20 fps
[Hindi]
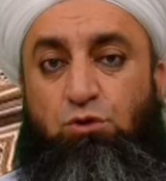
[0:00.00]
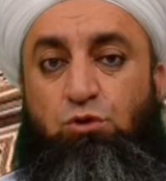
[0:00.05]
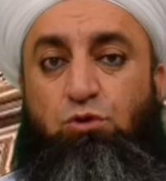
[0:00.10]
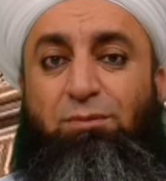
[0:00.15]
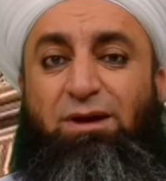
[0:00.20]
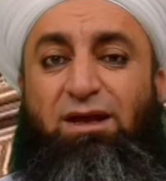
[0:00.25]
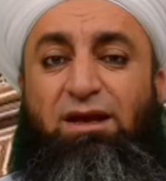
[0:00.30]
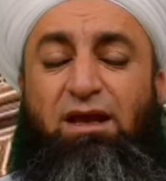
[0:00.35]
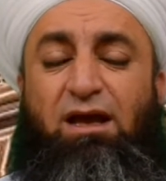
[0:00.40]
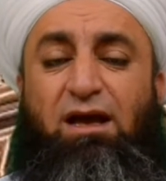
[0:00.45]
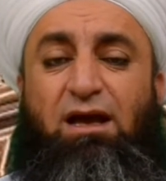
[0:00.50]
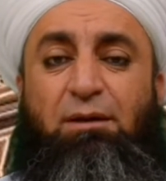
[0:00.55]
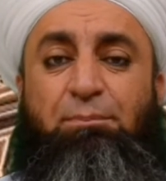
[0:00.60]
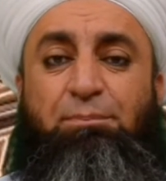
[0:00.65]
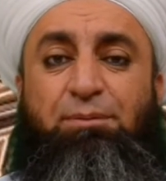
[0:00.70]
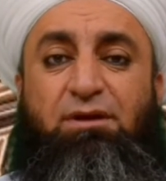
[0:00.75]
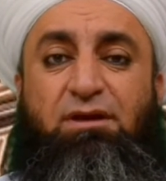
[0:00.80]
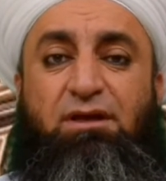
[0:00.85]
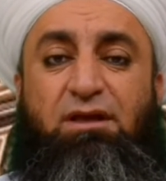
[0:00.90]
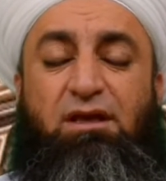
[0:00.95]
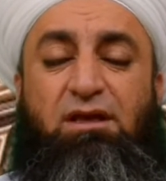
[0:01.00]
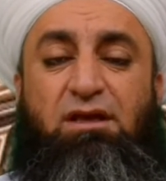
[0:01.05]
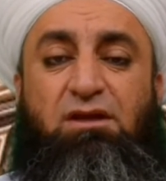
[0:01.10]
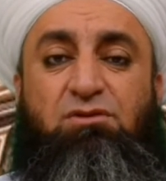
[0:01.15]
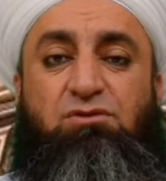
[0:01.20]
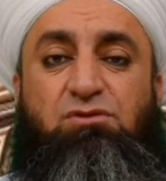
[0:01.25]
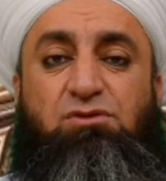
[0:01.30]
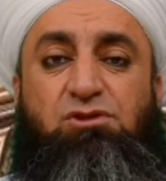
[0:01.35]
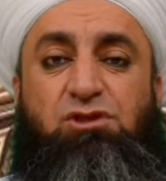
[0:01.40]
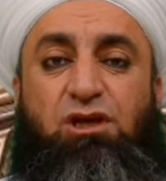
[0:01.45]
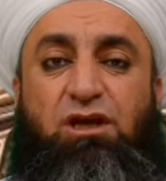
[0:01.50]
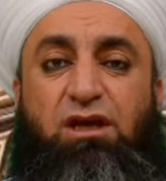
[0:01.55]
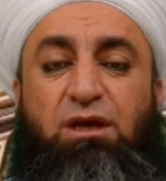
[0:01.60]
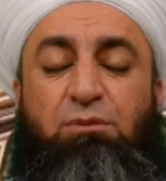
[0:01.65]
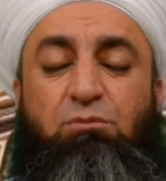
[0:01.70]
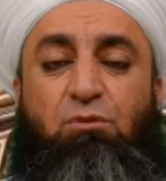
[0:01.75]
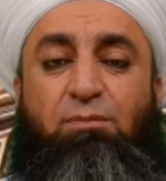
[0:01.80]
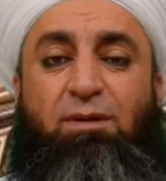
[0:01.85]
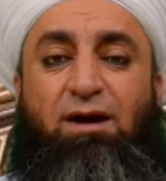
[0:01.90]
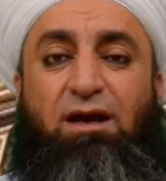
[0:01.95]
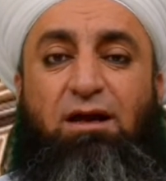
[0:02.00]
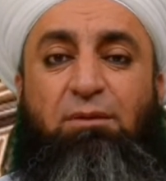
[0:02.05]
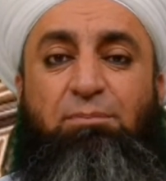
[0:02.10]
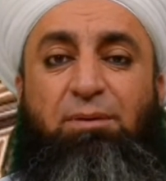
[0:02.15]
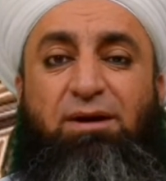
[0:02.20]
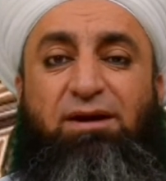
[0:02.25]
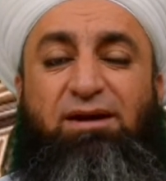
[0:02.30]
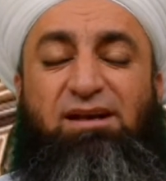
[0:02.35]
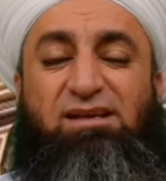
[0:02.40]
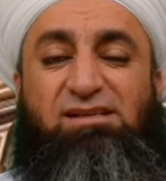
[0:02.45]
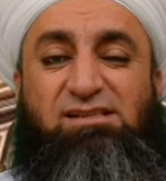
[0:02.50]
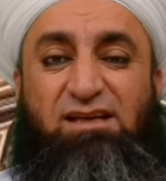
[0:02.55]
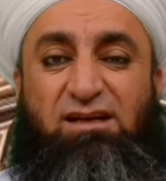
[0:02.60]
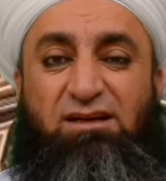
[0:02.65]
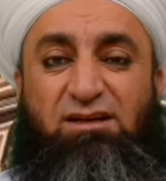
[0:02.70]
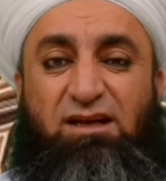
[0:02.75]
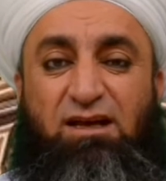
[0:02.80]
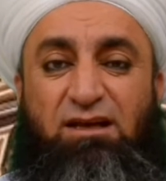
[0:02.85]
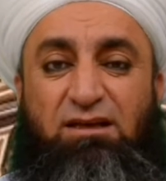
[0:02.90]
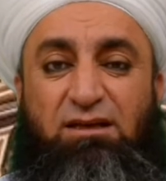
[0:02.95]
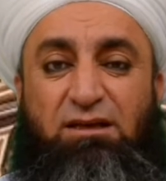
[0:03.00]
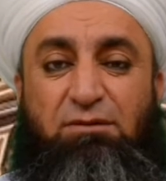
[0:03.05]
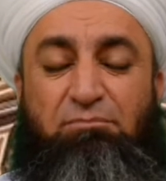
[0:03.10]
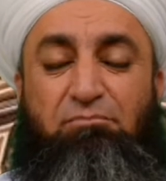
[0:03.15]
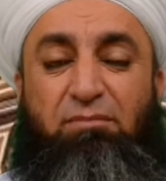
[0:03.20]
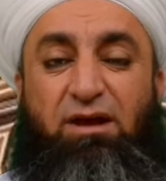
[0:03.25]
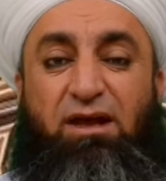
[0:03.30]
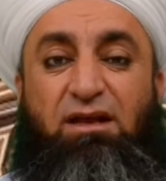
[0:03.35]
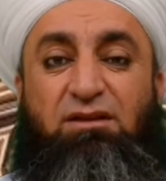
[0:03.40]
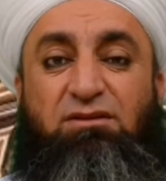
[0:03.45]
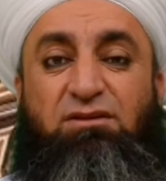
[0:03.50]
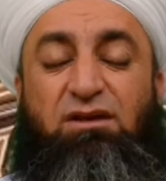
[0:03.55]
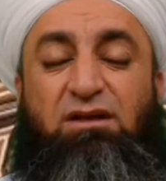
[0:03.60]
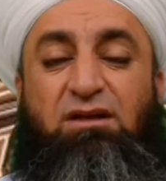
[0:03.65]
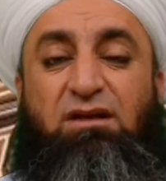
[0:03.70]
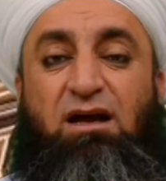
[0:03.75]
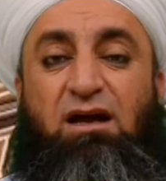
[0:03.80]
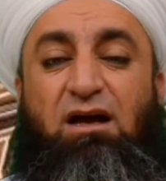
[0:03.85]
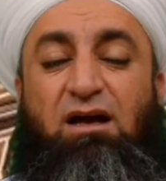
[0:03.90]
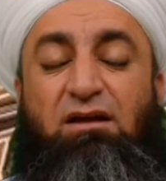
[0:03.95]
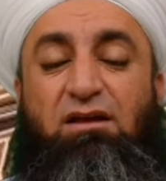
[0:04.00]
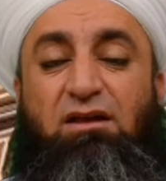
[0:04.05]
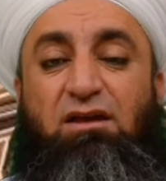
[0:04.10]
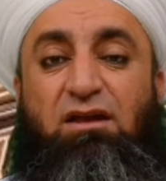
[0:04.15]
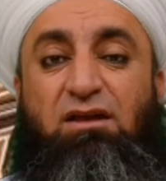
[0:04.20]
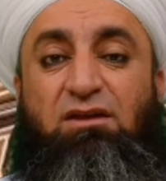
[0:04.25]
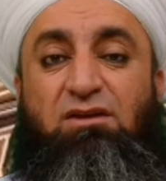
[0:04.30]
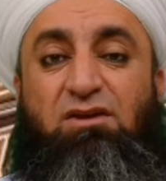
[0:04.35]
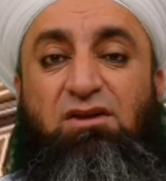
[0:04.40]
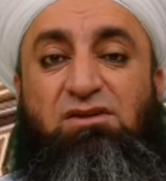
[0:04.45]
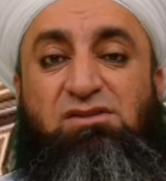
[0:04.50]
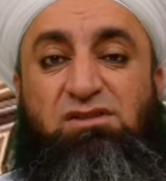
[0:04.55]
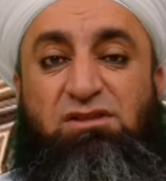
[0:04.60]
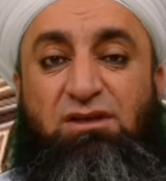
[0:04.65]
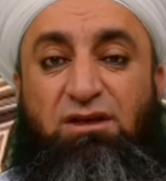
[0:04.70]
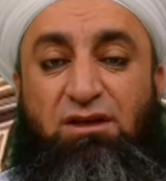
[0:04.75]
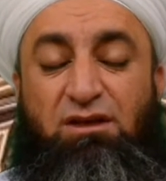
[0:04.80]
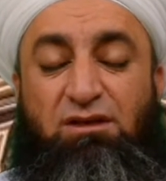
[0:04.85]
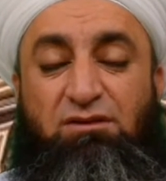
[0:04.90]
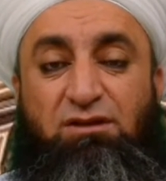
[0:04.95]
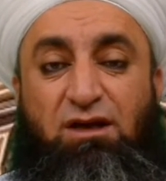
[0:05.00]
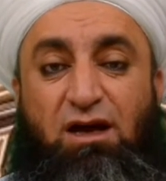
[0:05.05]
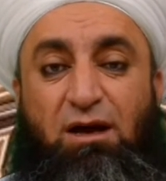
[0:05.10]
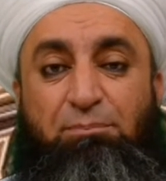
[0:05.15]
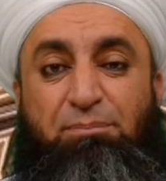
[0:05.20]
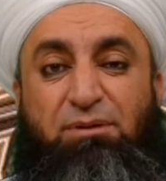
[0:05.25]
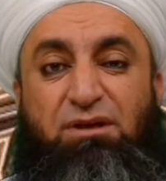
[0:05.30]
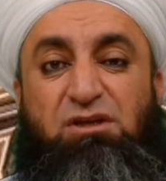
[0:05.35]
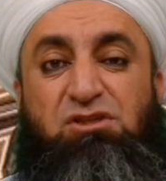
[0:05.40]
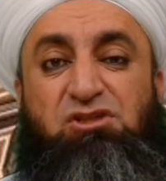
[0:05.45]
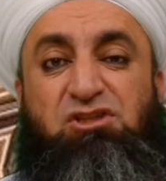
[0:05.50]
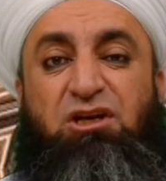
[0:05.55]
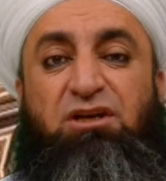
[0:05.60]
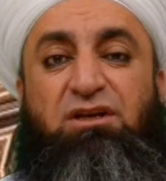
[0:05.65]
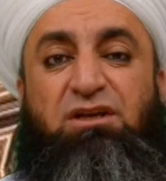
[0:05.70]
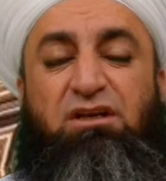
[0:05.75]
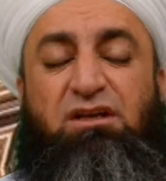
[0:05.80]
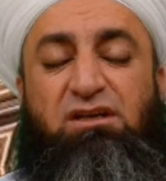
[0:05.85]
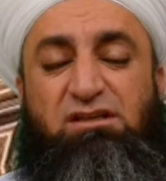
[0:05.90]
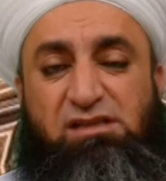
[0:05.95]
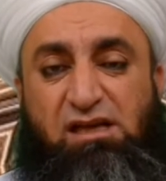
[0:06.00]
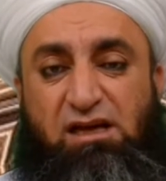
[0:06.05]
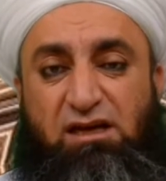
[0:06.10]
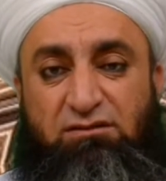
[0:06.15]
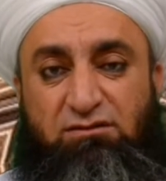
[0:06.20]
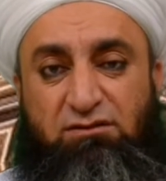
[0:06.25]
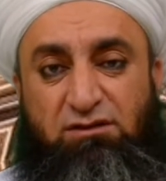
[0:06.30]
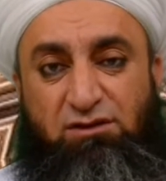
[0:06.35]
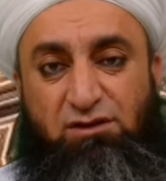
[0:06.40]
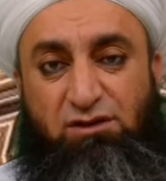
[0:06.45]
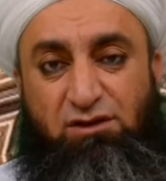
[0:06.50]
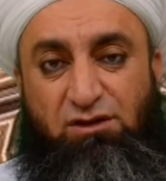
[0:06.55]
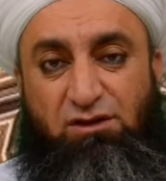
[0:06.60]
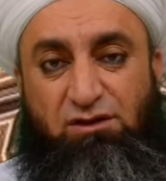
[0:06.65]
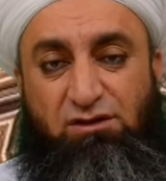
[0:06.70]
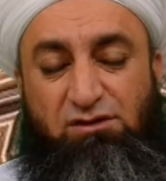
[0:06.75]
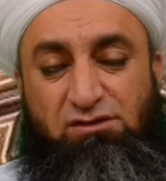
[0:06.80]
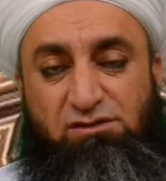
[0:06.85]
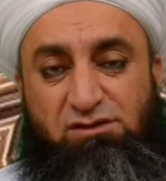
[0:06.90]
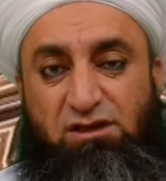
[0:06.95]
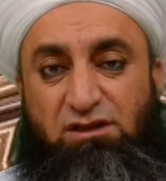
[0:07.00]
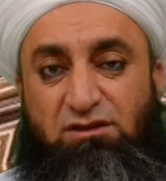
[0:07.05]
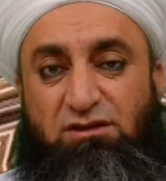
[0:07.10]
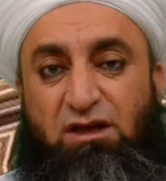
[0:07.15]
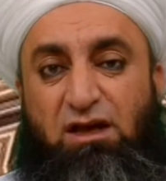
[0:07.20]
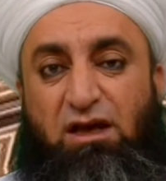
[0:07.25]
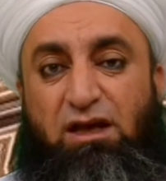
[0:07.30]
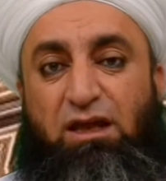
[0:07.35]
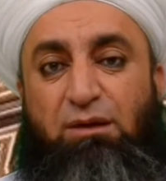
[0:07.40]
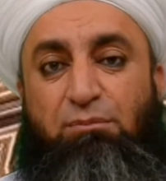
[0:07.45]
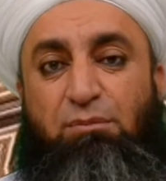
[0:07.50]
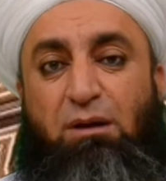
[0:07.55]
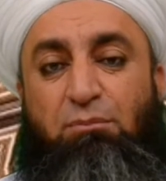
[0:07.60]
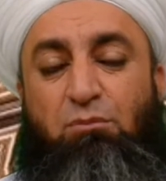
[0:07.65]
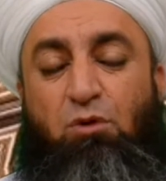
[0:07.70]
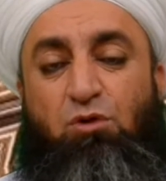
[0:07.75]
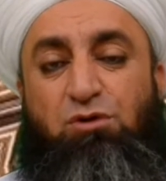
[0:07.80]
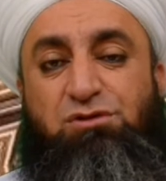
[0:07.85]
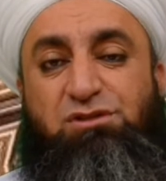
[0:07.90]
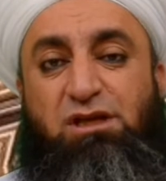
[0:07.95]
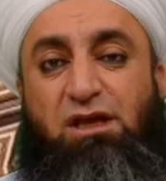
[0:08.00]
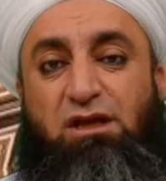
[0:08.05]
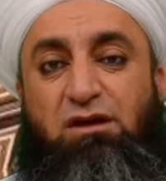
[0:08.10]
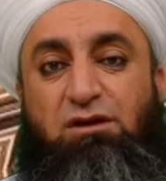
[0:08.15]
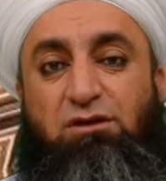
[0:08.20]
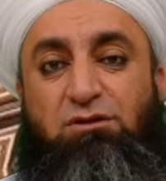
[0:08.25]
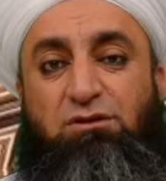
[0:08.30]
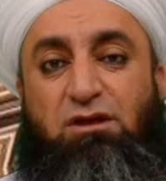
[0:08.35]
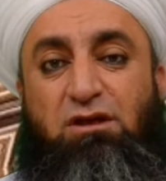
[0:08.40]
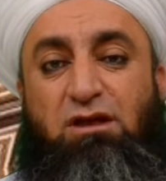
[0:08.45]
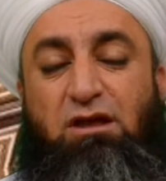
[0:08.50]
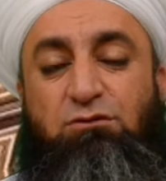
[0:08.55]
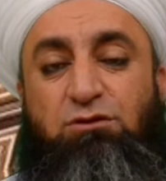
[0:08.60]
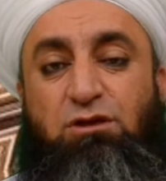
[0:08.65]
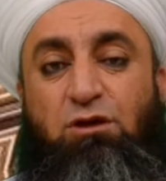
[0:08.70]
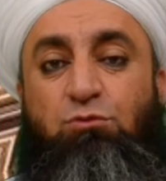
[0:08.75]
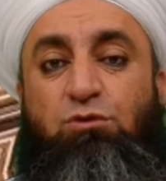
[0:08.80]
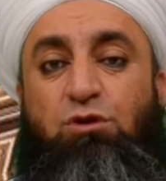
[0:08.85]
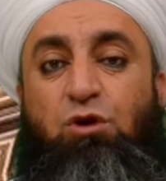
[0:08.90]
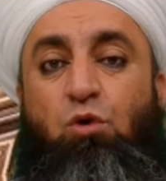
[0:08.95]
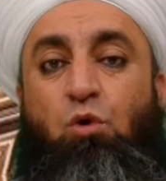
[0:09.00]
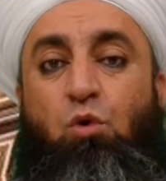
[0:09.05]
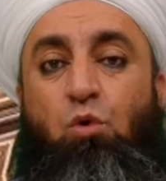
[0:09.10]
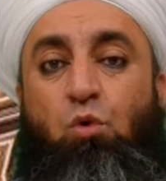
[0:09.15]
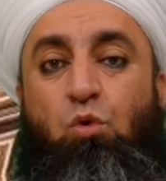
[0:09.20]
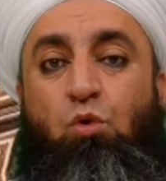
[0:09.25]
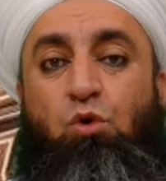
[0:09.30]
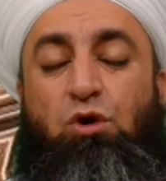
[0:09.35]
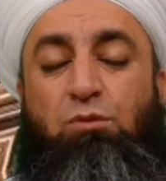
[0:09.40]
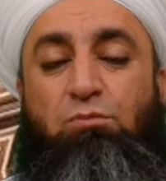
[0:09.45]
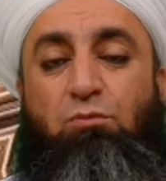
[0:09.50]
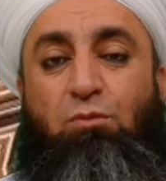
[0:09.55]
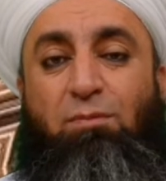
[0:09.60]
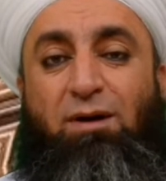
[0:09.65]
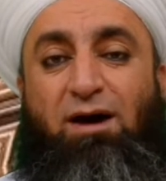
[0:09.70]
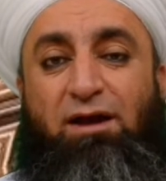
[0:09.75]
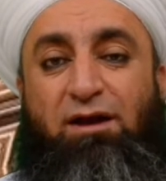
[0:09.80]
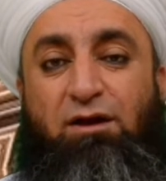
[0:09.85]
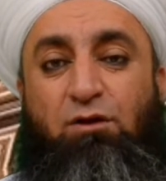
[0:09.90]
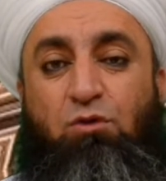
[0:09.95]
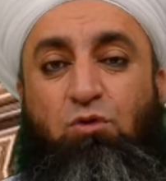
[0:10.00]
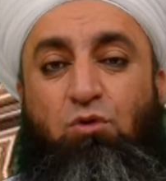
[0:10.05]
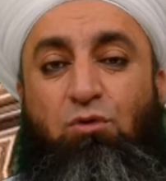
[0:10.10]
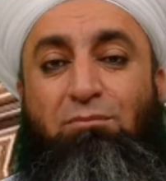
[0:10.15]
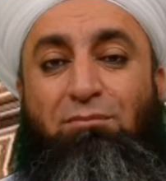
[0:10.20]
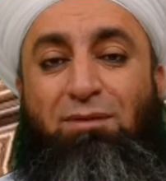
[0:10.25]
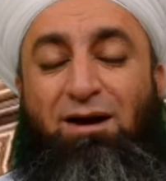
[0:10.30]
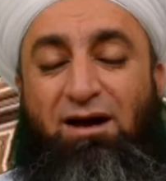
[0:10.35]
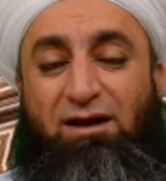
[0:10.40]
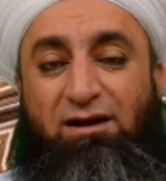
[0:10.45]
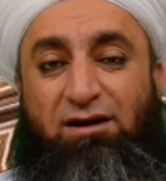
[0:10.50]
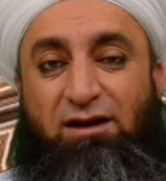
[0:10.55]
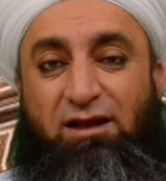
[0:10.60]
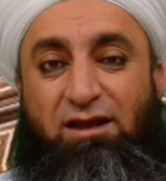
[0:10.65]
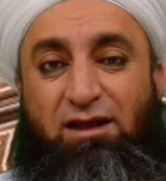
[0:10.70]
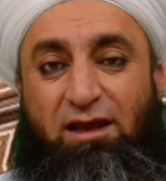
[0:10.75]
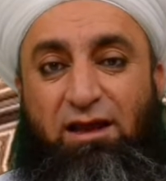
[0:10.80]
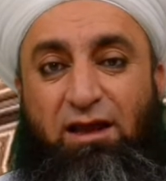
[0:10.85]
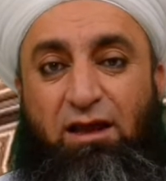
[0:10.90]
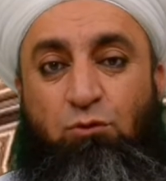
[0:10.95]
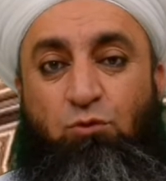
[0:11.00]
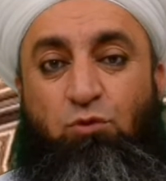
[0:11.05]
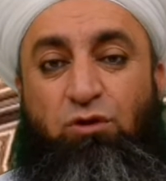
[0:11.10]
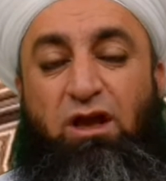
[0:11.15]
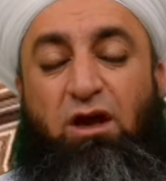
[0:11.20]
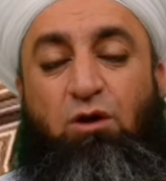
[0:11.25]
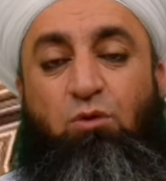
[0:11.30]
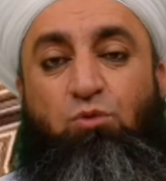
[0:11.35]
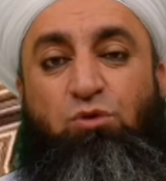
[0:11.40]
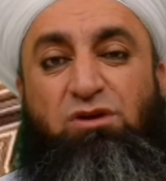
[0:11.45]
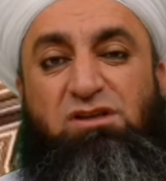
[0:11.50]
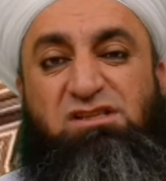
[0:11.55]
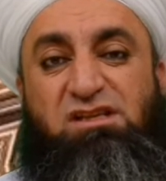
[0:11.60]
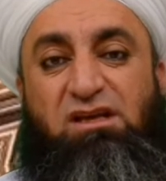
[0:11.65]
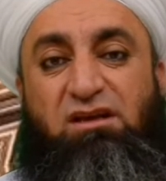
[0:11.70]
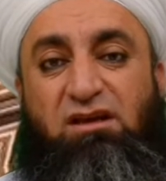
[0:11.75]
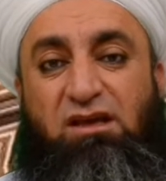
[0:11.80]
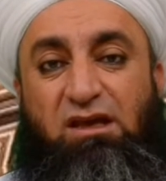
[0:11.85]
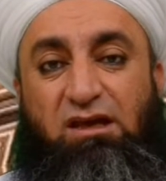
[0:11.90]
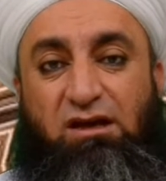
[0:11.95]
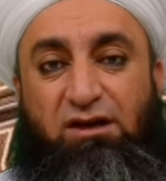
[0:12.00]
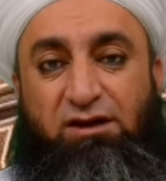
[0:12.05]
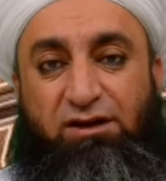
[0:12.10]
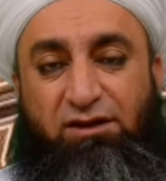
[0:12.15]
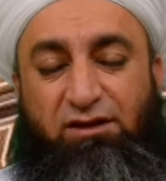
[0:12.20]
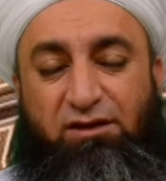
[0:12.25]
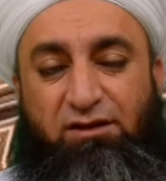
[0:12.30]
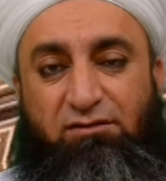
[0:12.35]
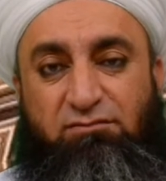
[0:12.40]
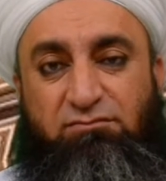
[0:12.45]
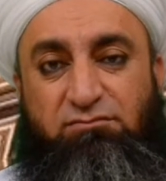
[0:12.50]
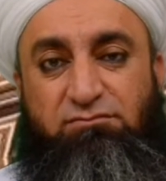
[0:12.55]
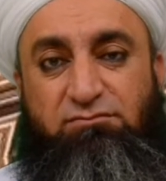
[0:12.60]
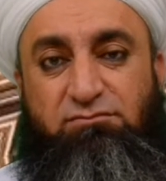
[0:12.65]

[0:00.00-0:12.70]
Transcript: तो मैंने आपकी चेहरे मुबारक पर नज़र डाली मैंने देखा कि यजीद अपनी छड़ी के साथ सैदना इमाम हुसैन रदी अल्लाह तु के होंट मुबारक को मार रहे हैं गोया उनसे खेल रहे हैं